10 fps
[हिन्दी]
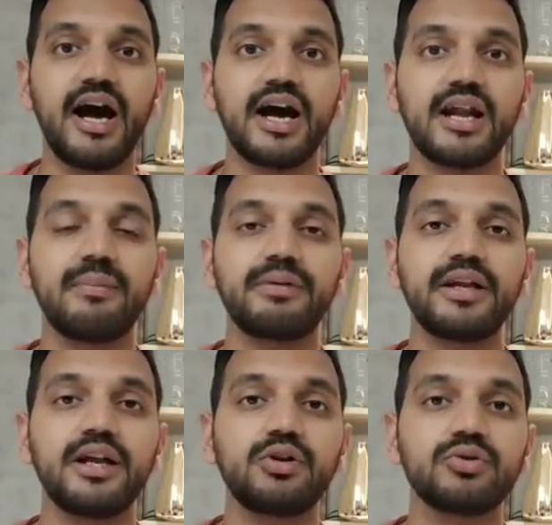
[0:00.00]
अगर आप
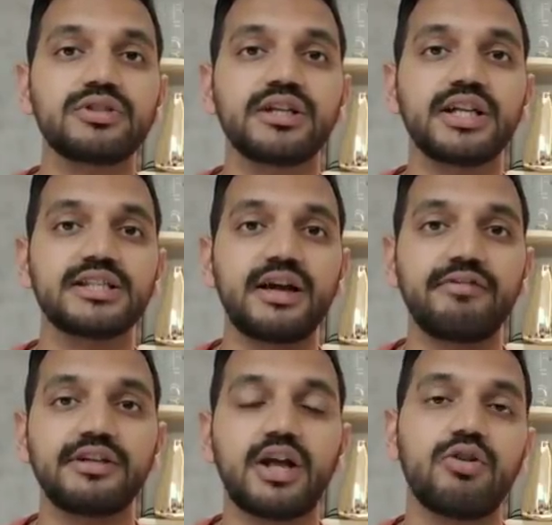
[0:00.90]
टीयर टू सिटीज या
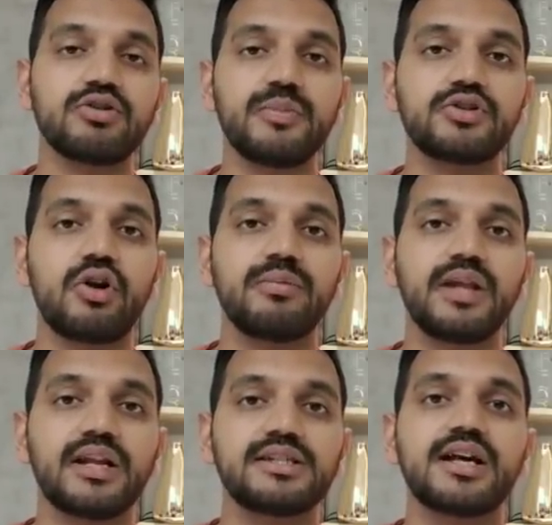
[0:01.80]
फिर टाउन्स में जॉब
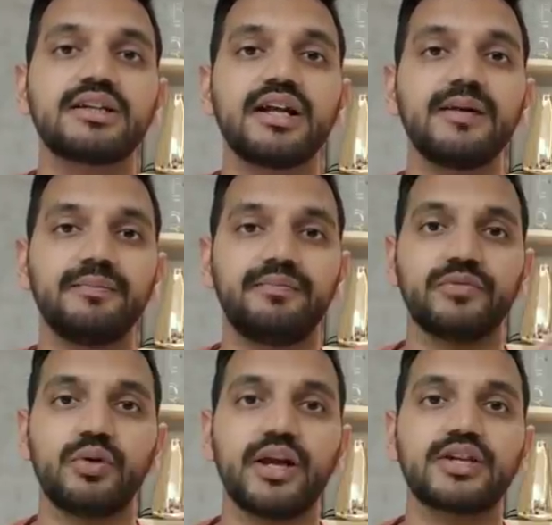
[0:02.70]
देखने जाते
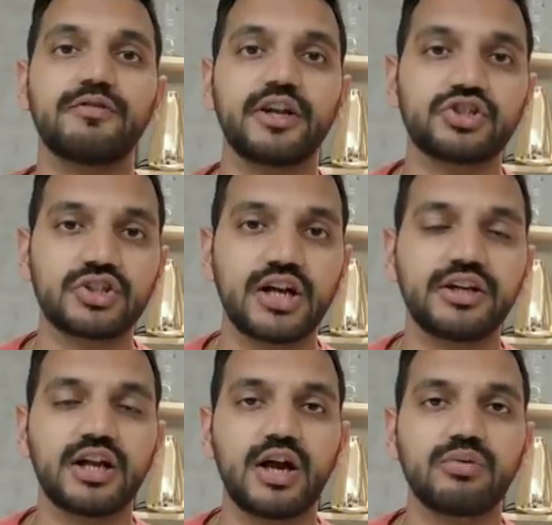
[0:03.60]
हैं तो एक फ्रेश
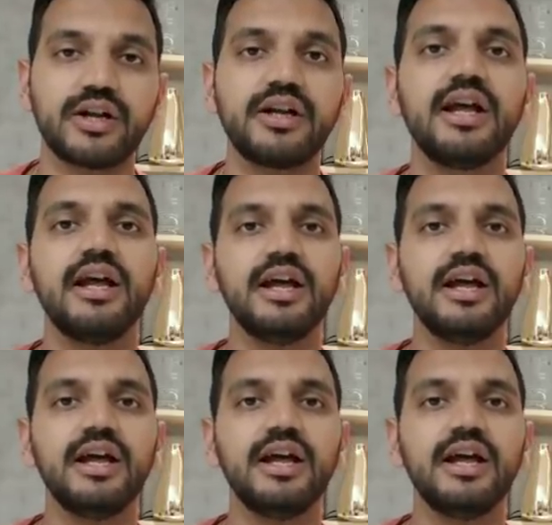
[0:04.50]
चार्टेड अकाउंटेंट